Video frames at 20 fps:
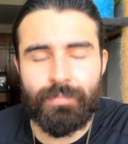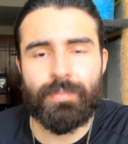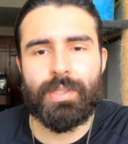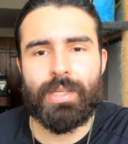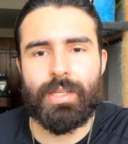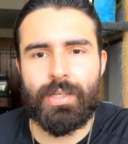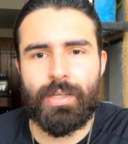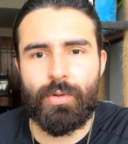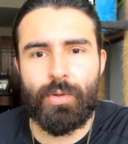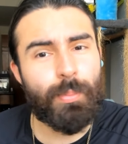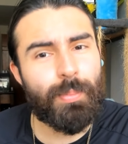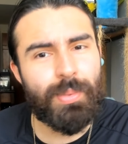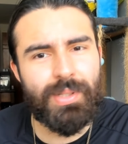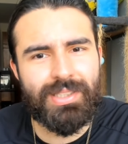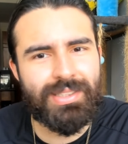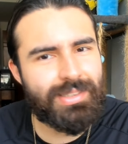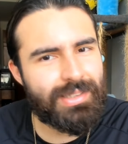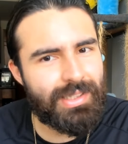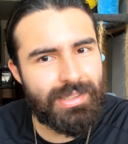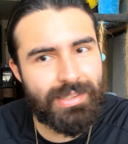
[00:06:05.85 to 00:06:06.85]
Entendeu? Não
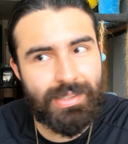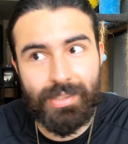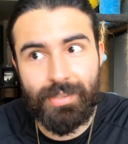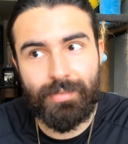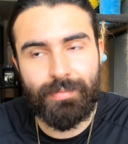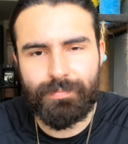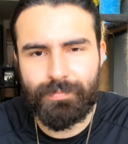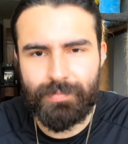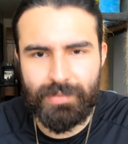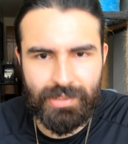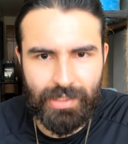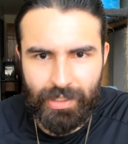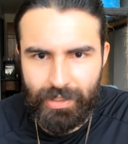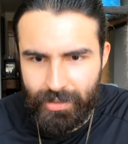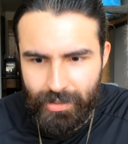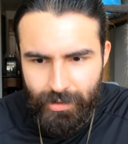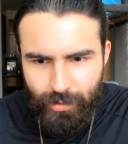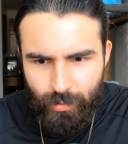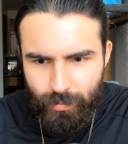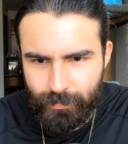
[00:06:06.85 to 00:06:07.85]
precisa sair
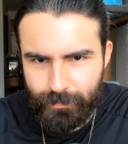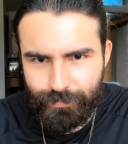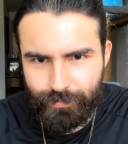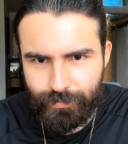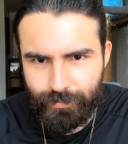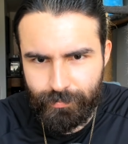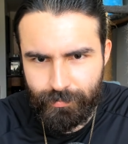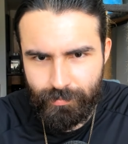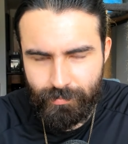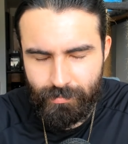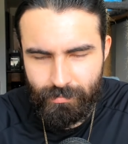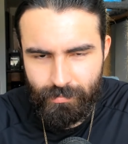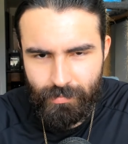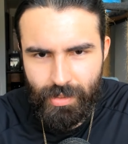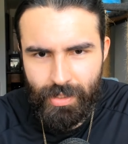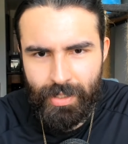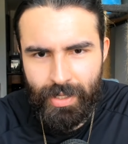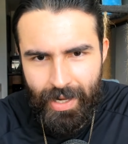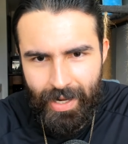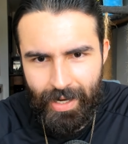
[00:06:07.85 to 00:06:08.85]
dando
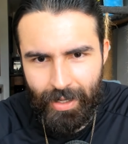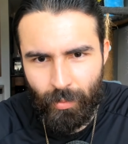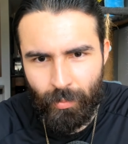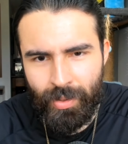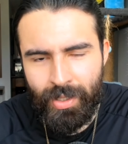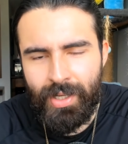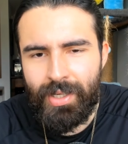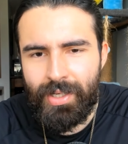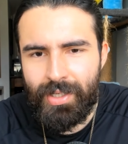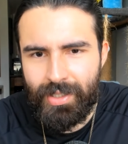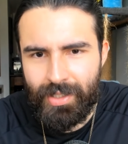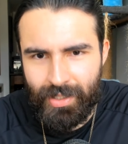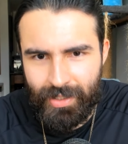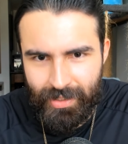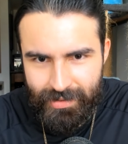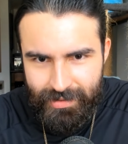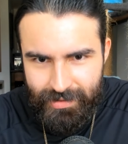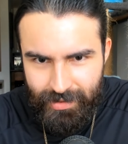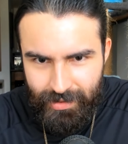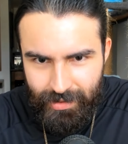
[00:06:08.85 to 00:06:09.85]
água
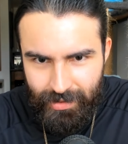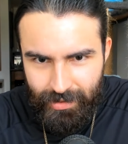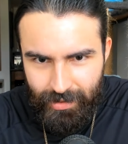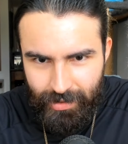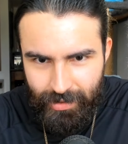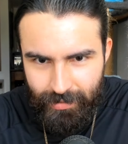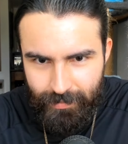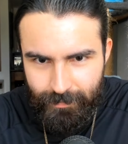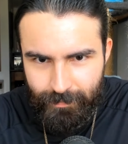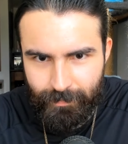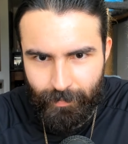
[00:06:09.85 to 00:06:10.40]
na seringa.